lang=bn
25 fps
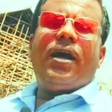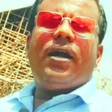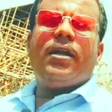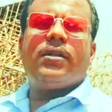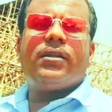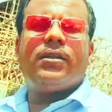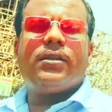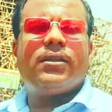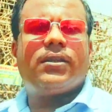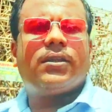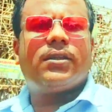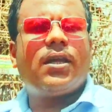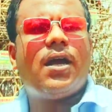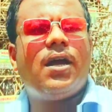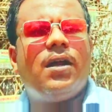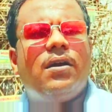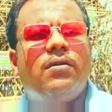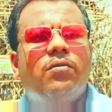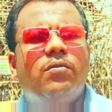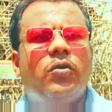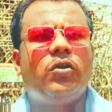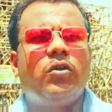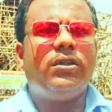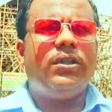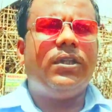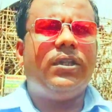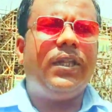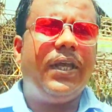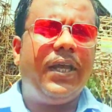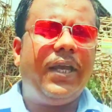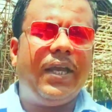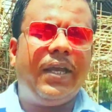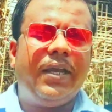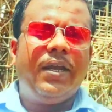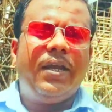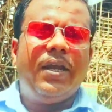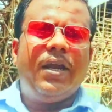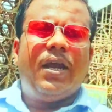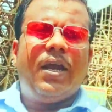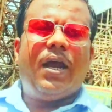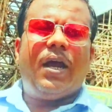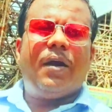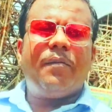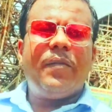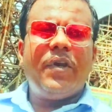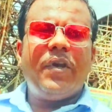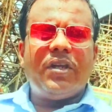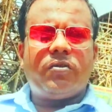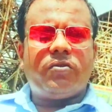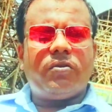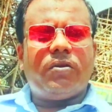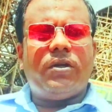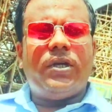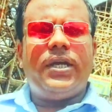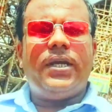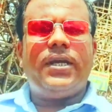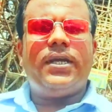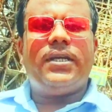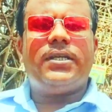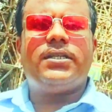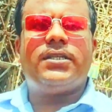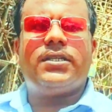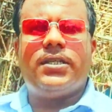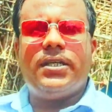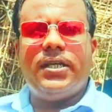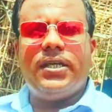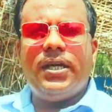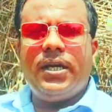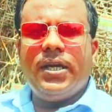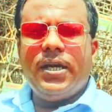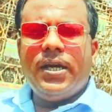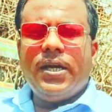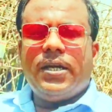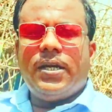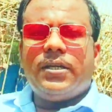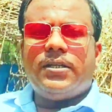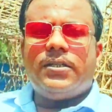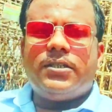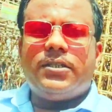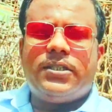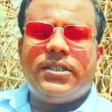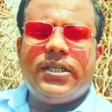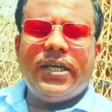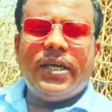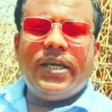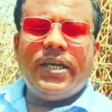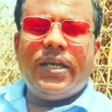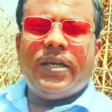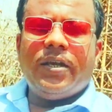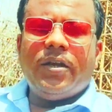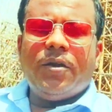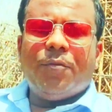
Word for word: আর তার মধ্যে আমি চলে এসেছি যে